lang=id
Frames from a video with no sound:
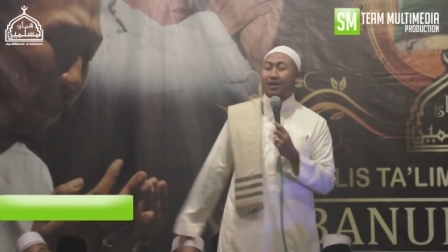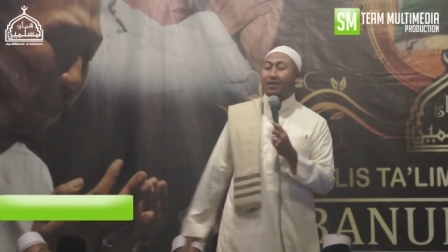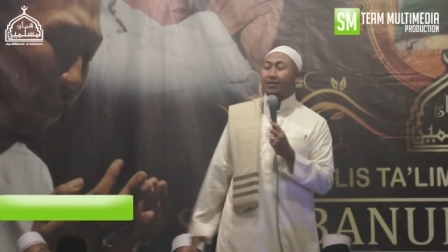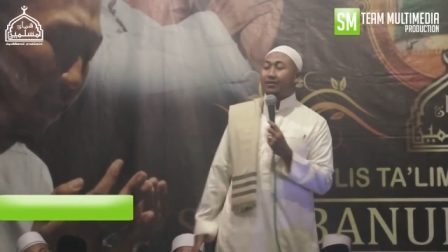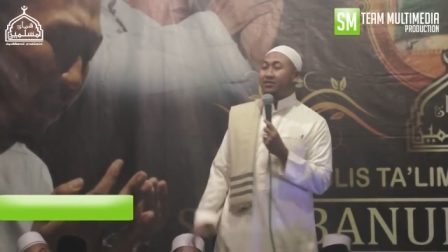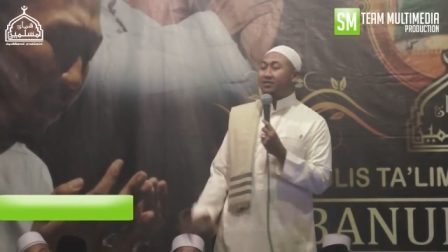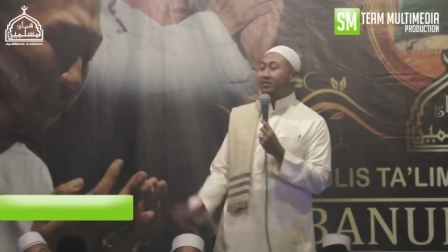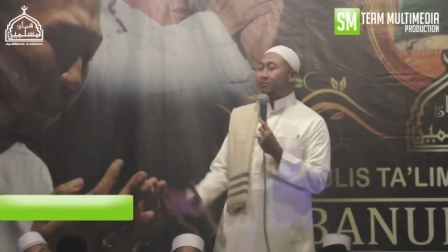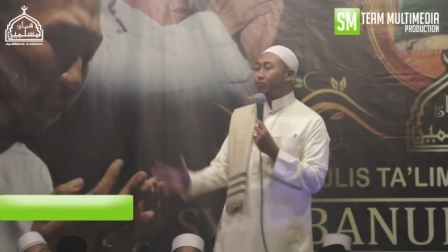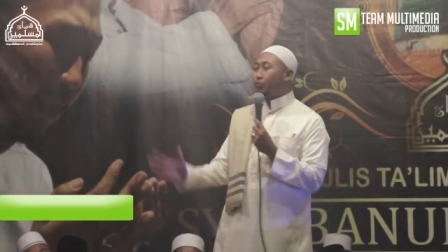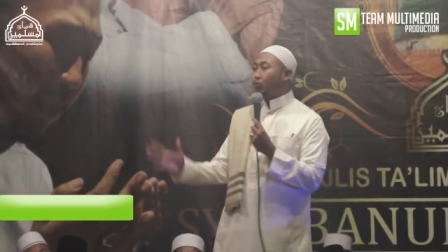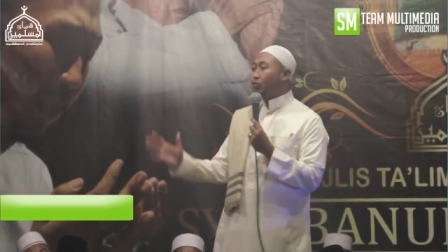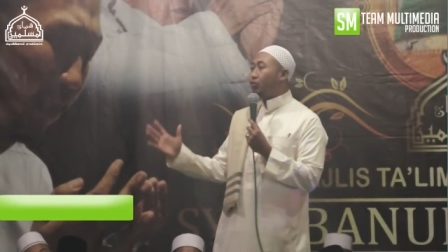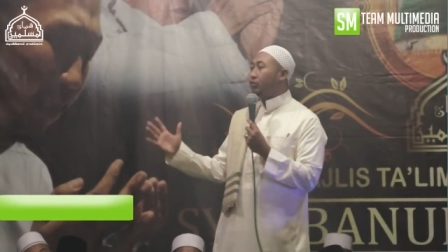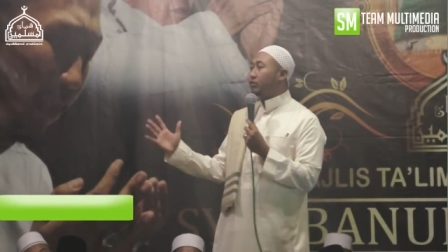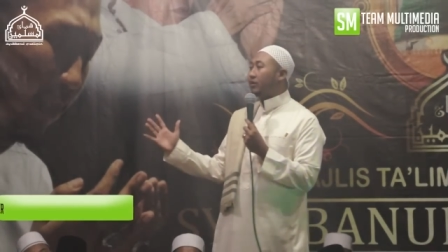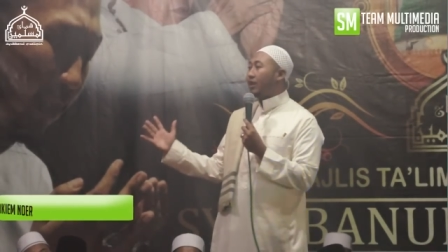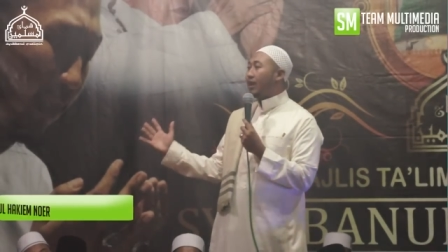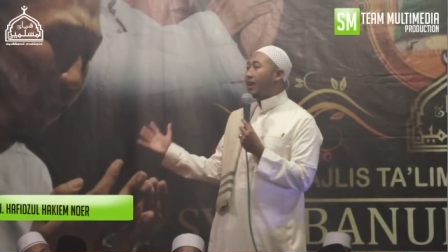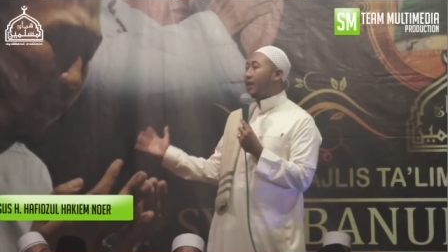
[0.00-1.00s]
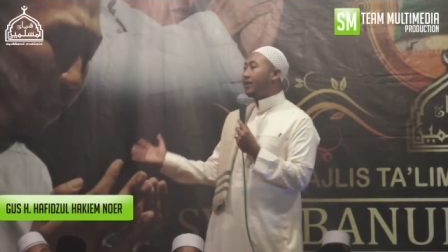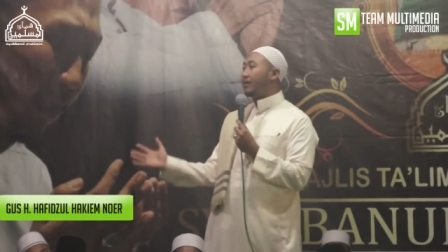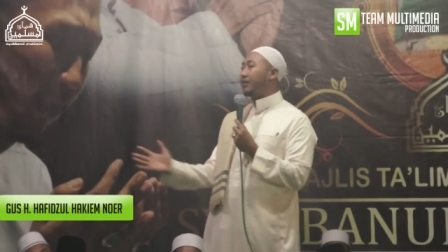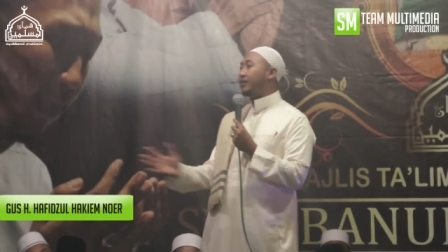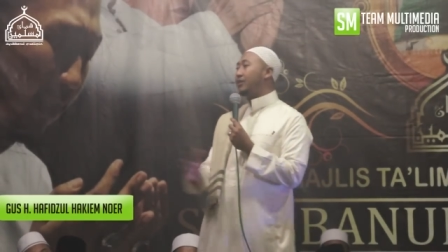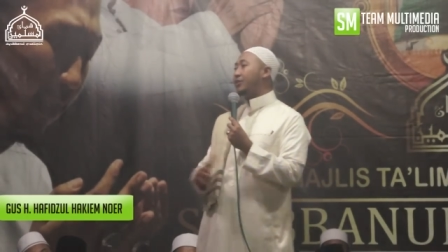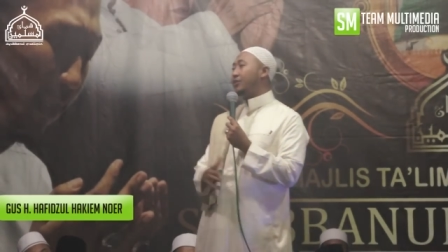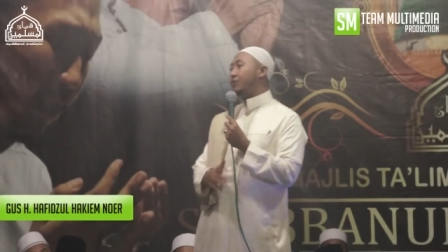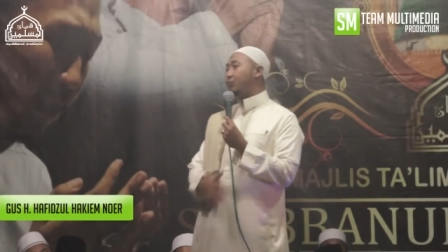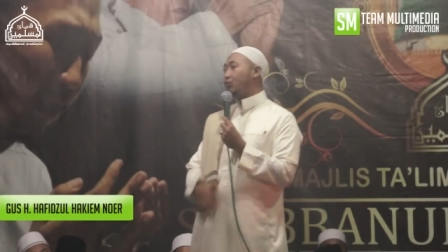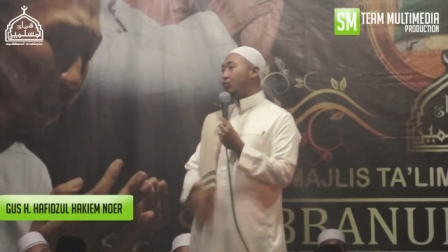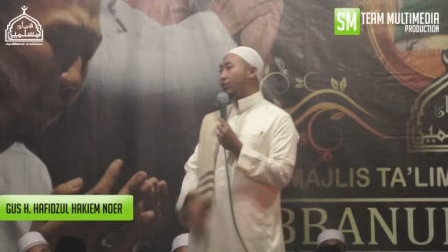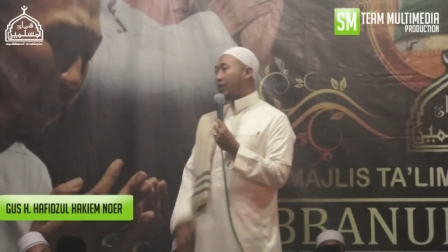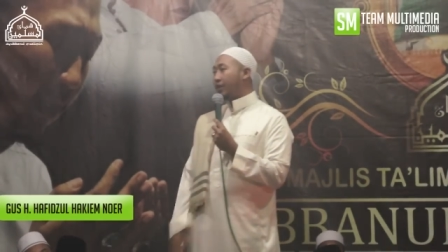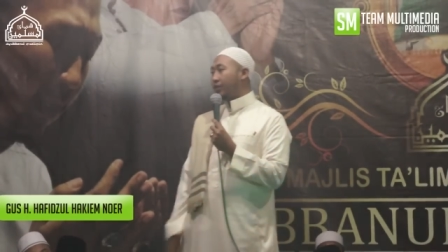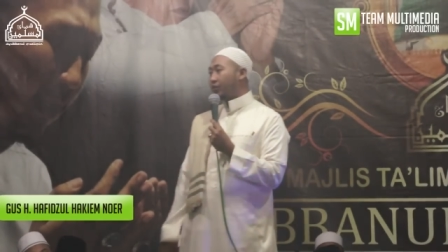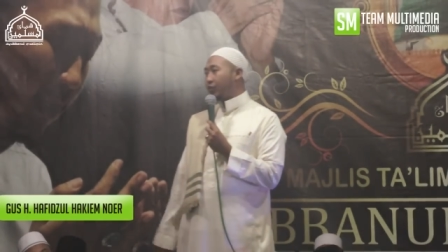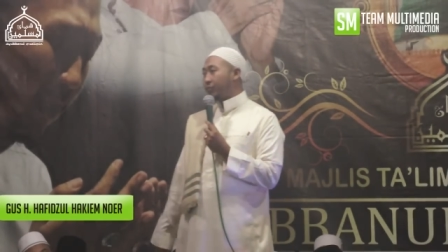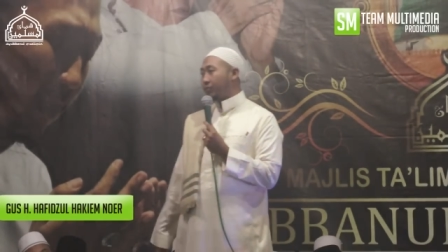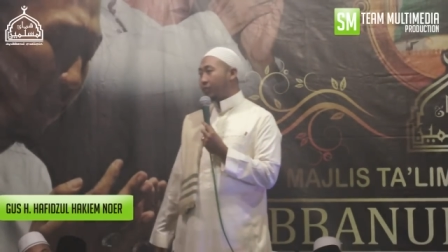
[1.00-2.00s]
sepuluh terakhir di
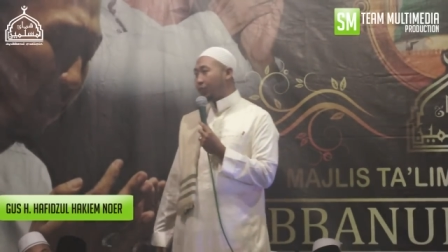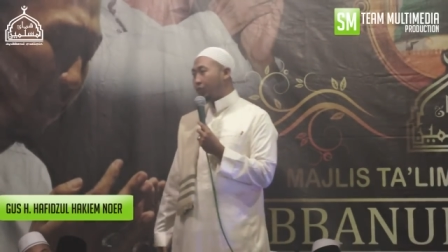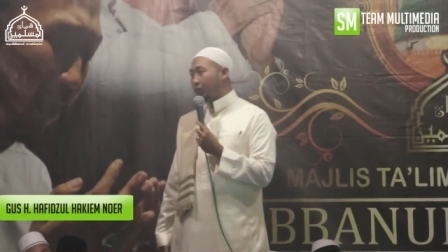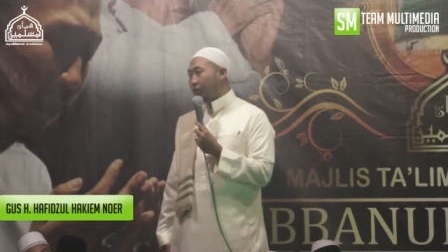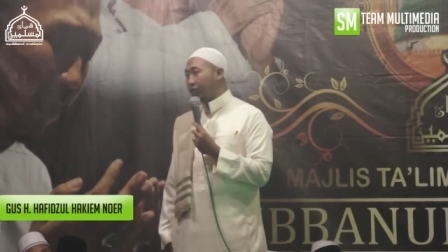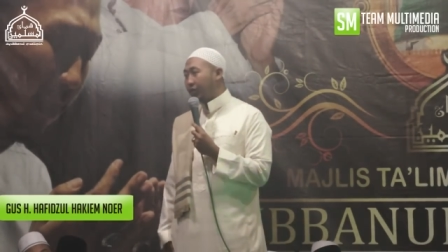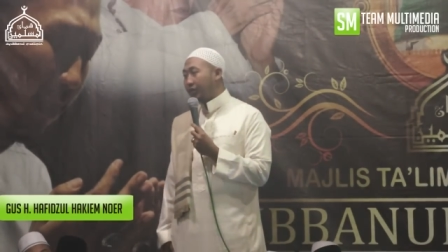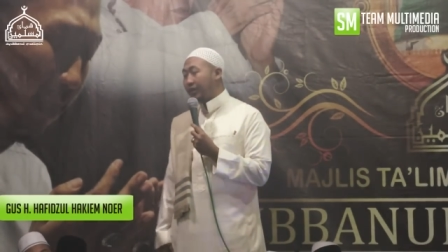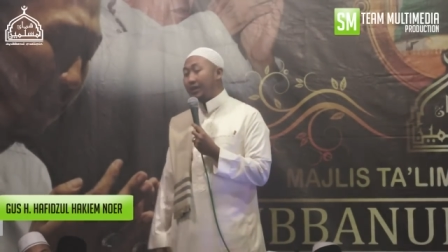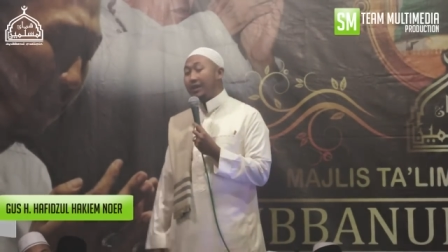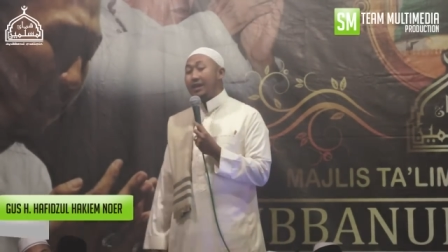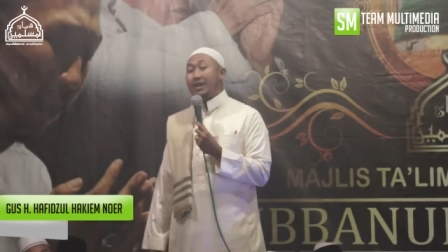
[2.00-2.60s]
bulan Ramadan